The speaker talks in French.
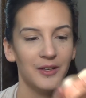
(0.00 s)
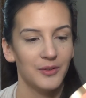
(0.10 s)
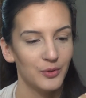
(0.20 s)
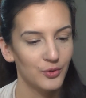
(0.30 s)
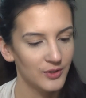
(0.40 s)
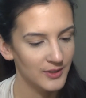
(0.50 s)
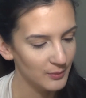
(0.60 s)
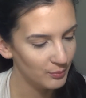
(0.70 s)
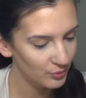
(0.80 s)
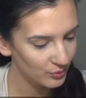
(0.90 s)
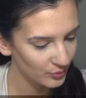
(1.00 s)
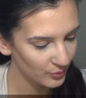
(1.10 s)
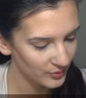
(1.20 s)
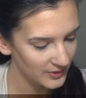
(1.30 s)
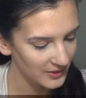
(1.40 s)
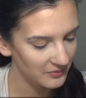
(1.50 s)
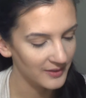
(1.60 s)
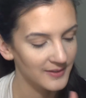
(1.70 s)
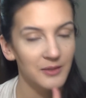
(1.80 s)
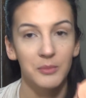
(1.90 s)
Euh, je ne sais plus son nom, c'est
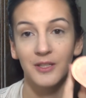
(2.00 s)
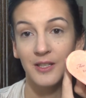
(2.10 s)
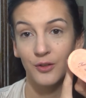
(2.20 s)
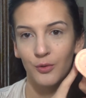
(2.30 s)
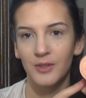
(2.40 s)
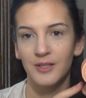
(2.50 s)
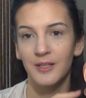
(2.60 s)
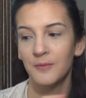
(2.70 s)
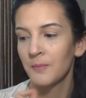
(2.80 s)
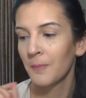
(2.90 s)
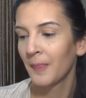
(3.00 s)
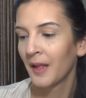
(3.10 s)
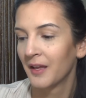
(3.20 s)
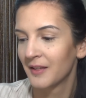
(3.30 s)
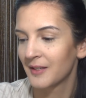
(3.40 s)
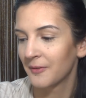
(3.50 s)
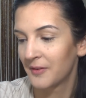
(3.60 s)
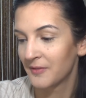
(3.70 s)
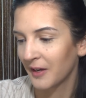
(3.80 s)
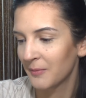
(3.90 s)
effacé, mais c'est celui-ci. Ça
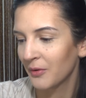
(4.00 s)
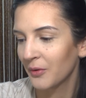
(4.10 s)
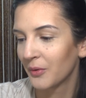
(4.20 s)
fait vraiment...